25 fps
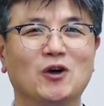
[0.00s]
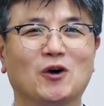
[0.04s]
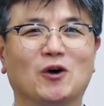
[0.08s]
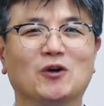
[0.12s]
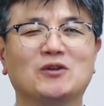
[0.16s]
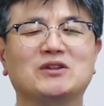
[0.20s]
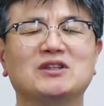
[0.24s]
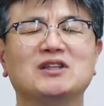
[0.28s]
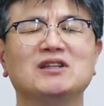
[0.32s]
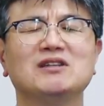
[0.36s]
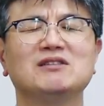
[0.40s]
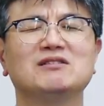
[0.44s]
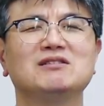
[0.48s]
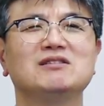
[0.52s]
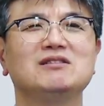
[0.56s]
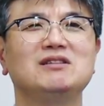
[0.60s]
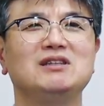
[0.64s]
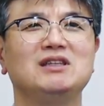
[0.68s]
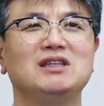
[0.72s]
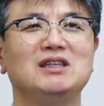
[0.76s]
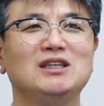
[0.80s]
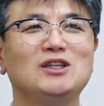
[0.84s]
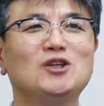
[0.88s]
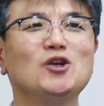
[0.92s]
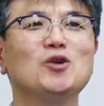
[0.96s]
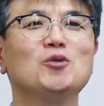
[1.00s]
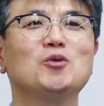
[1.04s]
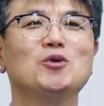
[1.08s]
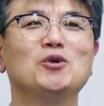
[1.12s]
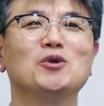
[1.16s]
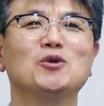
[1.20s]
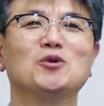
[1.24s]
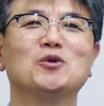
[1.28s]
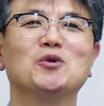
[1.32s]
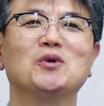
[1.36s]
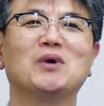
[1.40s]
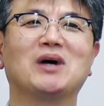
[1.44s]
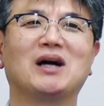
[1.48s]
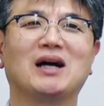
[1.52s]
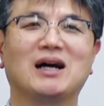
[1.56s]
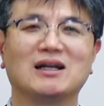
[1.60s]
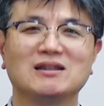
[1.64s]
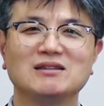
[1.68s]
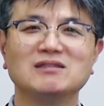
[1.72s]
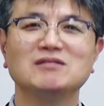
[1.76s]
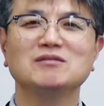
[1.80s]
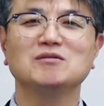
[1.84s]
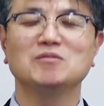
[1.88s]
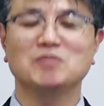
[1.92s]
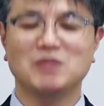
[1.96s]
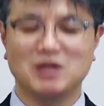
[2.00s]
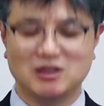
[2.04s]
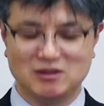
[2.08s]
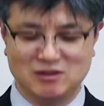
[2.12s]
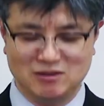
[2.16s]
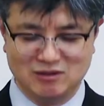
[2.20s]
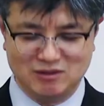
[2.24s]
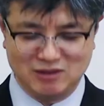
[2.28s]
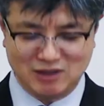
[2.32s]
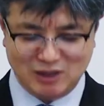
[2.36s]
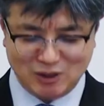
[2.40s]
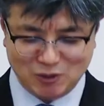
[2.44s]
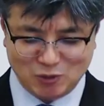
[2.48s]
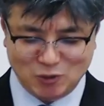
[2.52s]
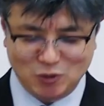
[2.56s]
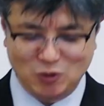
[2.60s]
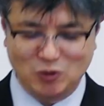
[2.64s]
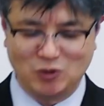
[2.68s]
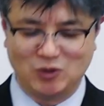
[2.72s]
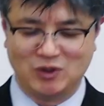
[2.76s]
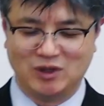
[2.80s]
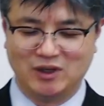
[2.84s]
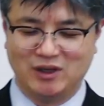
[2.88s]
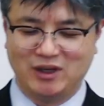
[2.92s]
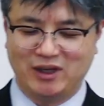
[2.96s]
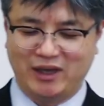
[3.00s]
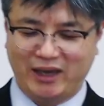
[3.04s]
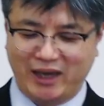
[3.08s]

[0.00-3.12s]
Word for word: 어떻게든 이겨보려고 아등바등 내고